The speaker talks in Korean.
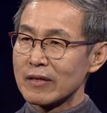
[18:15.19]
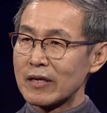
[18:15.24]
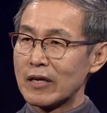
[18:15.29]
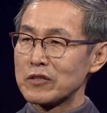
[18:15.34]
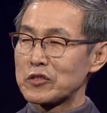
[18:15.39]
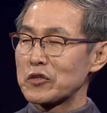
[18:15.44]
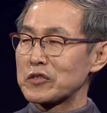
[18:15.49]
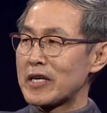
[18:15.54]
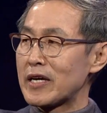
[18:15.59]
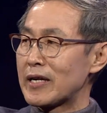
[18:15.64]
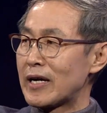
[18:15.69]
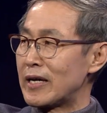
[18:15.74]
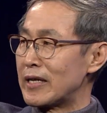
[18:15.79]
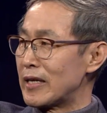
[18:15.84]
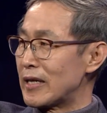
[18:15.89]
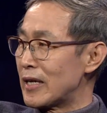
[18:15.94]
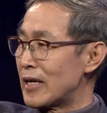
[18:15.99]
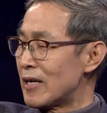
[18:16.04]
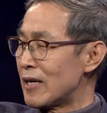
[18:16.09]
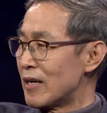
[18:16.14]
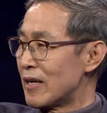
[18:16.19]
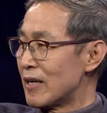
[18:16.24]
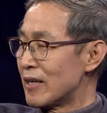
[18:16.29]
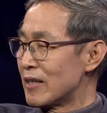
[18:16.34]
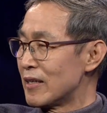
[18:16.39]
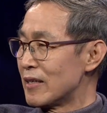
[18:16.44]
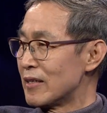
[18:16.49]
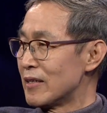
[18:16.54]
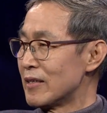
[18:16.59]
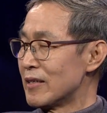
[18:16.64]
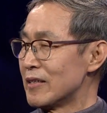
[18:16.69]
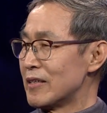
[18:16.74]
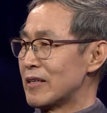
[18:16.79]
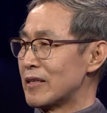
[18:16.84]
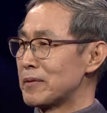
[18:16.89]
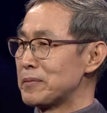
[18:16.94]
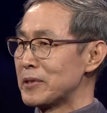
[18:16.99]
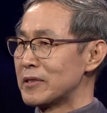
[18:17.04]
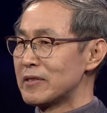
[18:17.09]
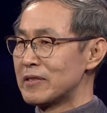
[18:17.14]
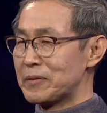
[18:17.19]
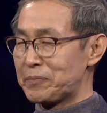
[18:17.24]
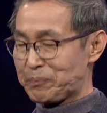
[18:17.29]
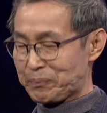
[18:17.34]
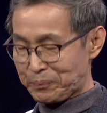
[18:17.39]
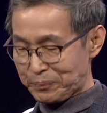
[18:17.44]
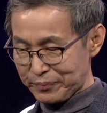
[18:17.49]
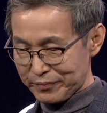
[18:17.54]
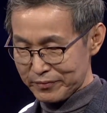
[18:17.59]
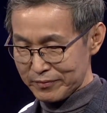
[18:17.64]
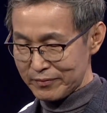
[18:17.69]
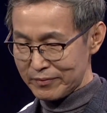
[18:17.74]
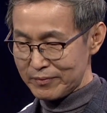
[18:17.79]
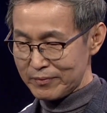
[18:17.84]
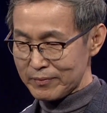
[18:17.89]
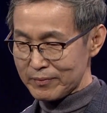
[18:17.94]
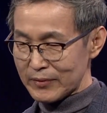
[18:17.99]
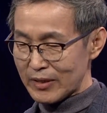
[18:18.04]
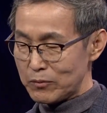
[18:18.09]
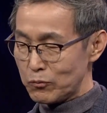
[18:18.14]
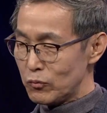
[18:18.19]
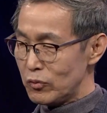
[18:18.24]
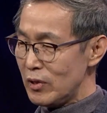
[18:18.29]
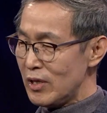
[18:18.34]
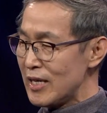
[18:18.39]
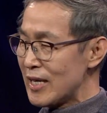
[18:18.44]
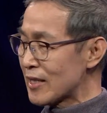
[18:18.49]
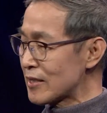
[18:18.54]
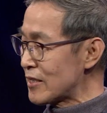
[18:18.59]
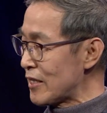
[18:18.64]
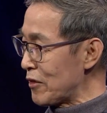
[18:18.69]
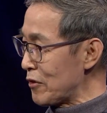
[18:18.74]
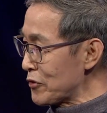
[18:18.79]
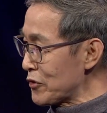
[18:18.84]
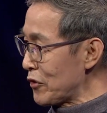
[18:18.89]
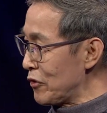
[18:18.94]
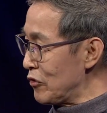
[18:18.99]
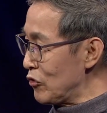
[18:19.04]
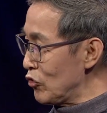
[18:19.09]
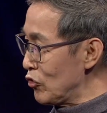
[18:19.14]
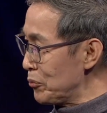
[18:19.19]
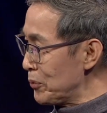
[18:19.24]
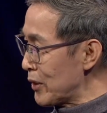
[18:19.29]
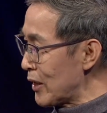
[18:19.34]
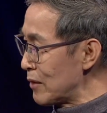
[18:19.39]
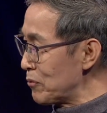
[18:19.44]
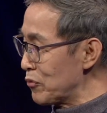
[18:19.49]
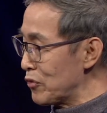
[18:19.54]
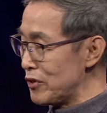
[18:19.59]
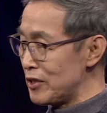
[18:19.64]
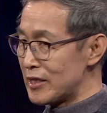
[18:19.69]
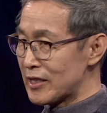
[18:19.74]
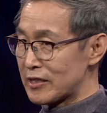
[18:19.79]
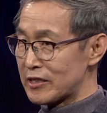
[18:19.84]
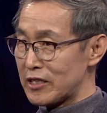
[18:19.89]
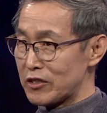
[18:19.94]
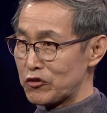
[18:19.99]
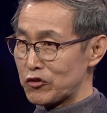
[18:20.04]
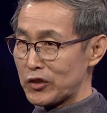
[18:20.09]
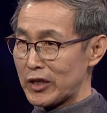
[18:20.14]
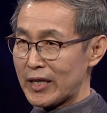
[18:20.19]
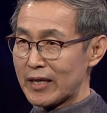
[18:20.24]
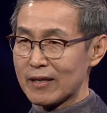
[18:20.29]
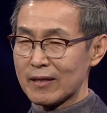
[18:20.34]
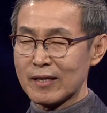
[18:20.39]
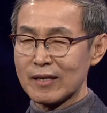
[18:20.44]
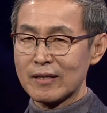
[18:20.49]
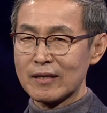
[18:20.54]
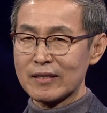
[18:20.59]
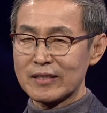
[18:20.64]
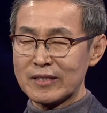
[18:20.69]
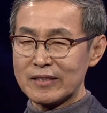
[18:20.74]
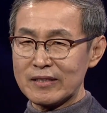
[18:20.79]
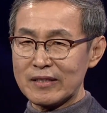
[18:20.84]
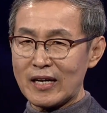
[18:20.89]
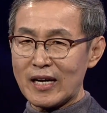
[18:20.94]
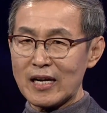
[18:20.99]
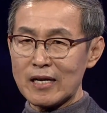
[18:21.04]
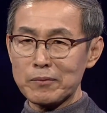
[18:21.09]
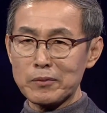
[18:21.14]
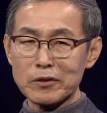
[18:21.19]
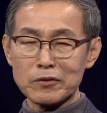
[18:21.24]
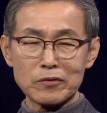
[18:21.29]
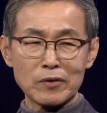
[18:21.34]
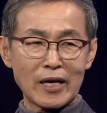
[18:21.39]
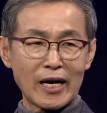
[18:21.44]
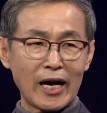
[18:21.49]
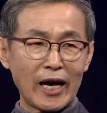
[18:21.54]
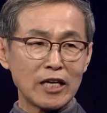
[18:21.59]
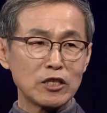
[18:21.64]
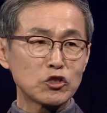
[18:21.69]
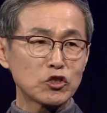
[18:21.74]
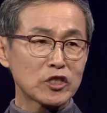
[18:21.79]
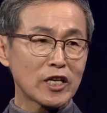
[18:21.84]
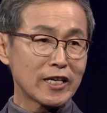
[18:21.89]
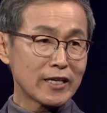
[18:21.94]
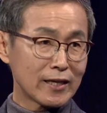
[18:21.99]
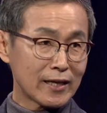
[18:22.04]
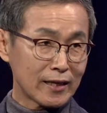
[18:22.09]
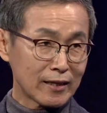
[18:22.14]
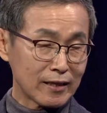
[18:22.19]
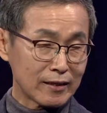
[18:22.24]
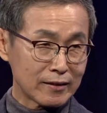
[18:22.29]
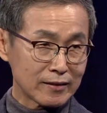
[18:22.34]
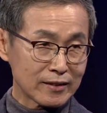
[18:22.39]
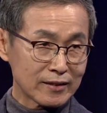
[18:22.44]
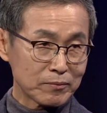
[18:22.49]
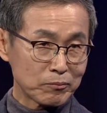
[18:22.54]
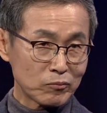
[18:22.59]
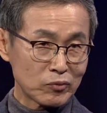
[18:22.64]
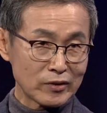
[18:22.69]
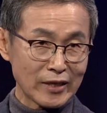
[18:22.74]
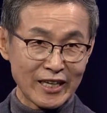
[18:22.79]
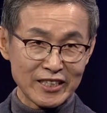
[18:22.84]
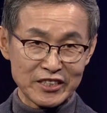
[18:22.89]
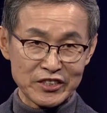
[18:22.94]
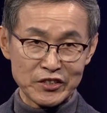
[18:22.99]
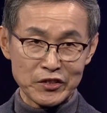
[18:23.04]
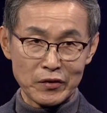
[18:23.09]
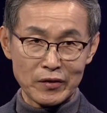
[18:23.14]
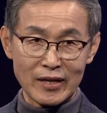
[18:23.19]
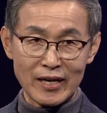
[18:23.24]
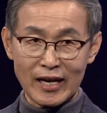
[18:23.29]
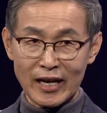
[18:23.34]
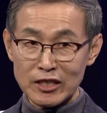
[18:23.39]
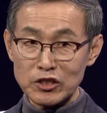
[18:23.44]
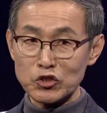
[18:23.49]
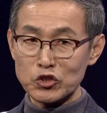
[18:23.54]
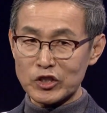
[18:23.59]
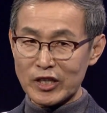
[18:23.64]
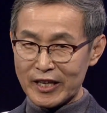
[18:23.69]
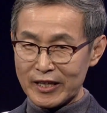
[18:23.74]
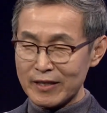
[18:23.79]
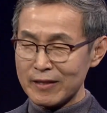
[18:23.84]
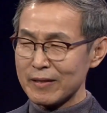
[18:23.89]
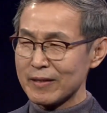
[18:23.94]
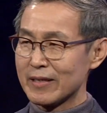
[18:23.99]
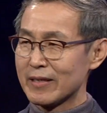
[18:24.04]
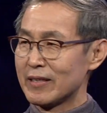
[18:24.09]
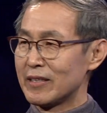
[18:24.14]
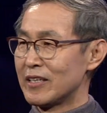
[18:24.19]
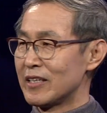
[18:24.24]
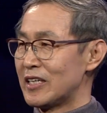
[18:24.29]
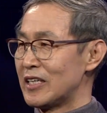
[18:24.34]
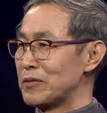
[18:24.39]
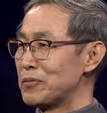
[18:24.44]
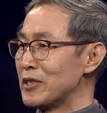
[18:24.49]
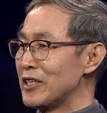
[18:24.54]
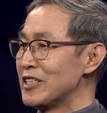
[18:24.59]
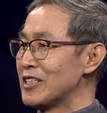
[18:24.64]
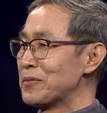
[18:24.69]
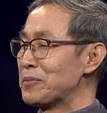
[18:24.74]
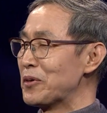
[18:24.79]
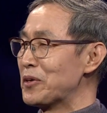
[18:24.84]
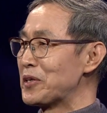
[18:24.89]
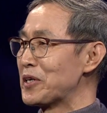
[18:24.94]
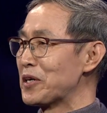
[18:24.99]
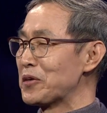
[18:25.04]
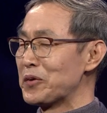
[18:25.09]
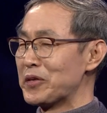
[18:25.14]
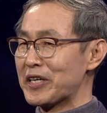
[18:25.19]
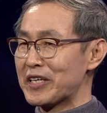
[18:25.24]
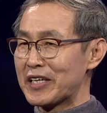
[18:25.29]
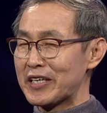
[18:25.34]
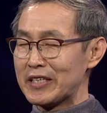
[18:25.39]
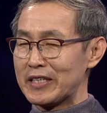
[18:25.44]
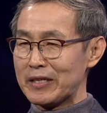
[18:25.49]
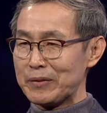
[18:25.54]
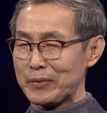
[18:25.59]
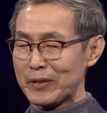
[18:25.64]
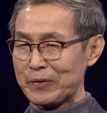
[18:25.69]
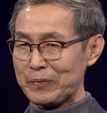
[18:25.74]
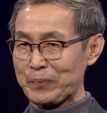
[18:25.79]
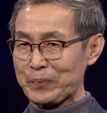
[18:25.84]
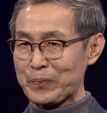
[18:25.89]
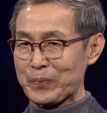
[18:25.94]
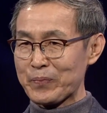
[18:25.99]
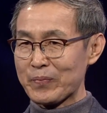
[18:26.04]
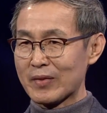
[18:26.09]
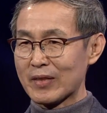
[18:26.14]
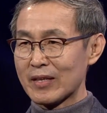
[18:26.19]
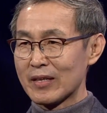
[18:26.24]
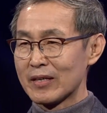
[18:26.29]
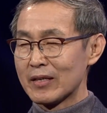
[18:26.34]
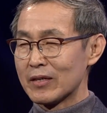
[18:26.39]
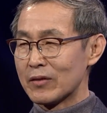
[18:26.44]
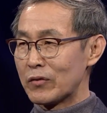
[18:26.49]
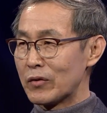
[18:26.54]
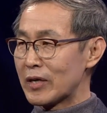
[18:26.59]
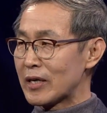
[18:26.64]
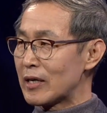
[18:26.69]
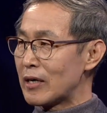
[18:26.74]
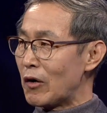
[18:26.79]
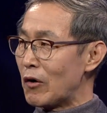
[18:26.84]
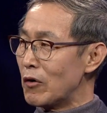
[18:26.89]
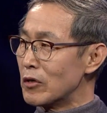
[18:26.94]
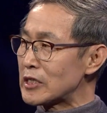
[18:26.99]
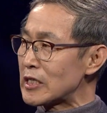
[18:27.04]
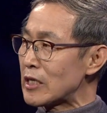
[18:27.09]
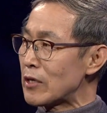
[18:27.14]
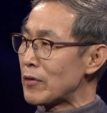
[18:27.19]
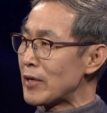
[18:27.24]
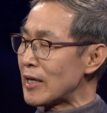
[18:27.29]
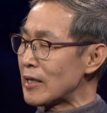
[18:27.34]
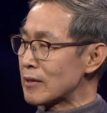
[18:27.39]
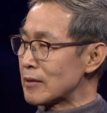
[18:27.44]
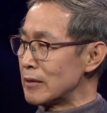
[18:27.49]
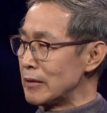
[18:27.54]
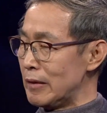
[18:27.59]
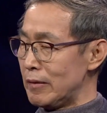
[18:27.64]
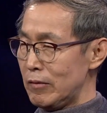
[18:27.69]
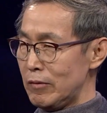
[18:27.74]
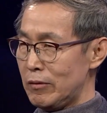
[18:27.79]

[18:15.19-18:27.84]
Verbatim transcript: 계속 살아가는가? 여러분 그 물리학자로서 유명한 물리학자 중에 그 알버트 아인슈타인이라는 분 아시죠? 아인슈타인? 이분이 이제 뭐라고 얘기했냐면 우리가 어제와 같은